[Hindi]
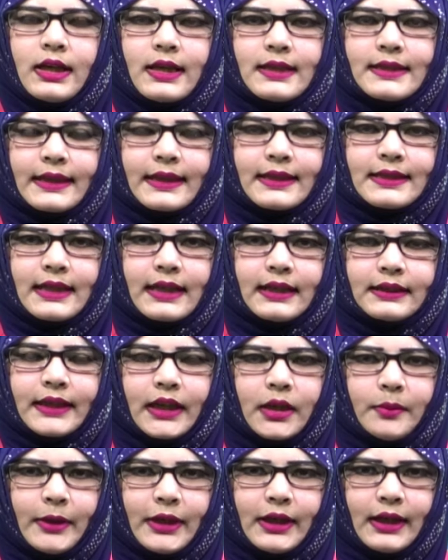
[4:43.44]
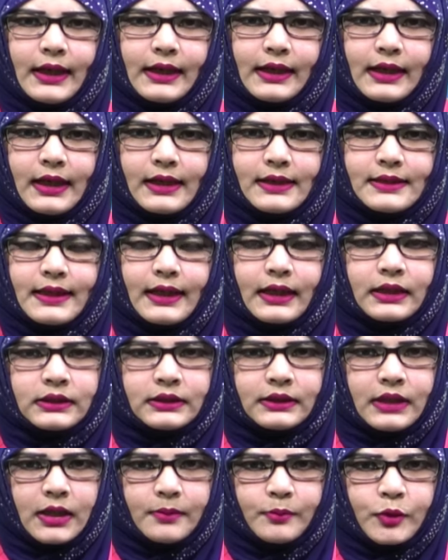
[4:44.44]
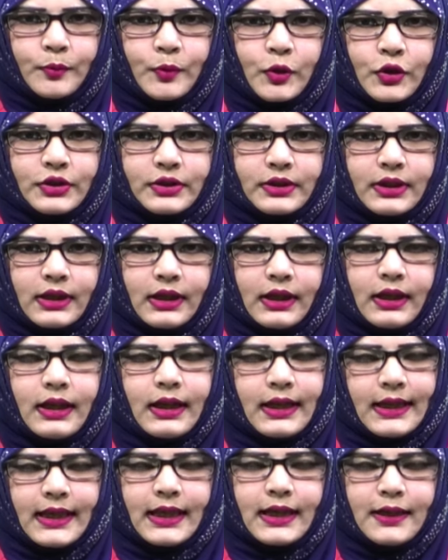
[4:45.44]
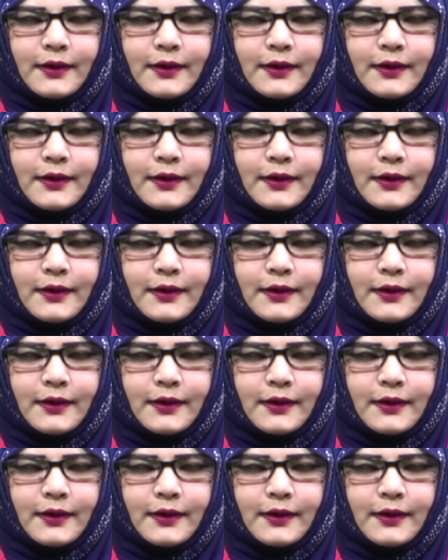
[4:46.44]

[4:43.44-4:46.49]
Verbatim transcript: इसी के साथ केबिन हेडलाइंस अख्ताम को पहुँचती हैं अल्लाह